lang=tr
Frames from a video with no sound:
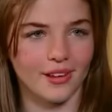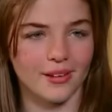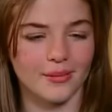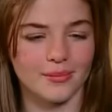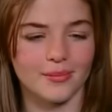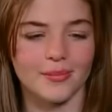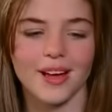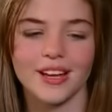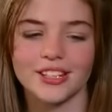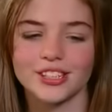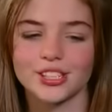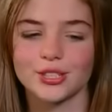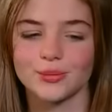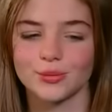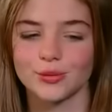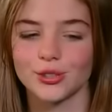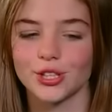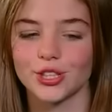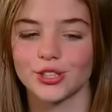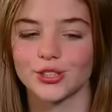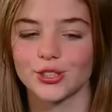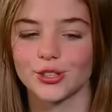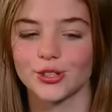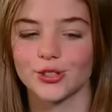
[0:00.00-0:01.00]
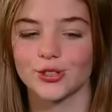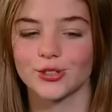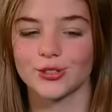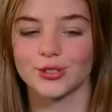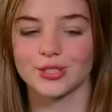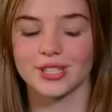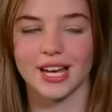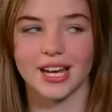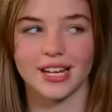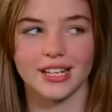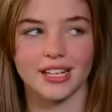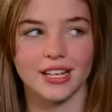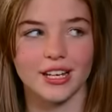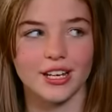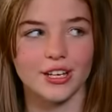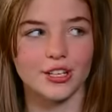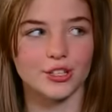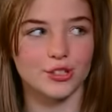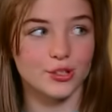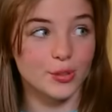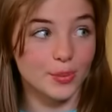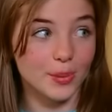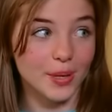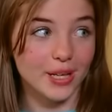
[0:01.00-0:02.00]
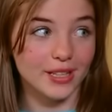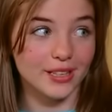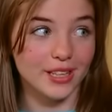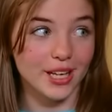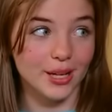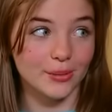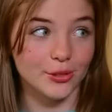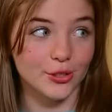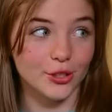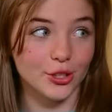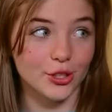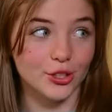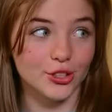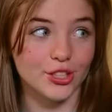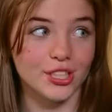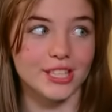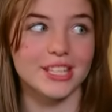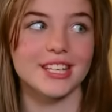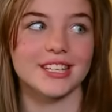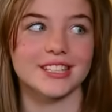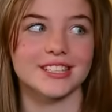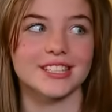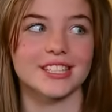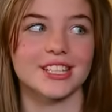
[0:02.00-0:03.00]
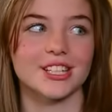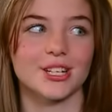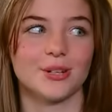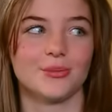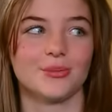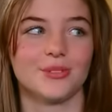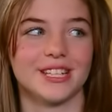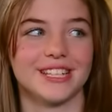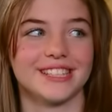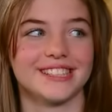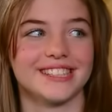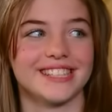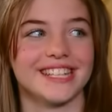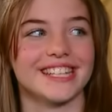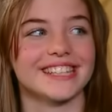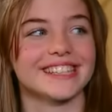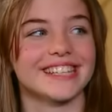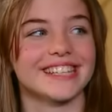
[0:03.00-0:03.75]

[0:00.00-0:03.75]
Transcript: Bence bu da çok güzel. Zübeyde abla görünce kesin kabul edecek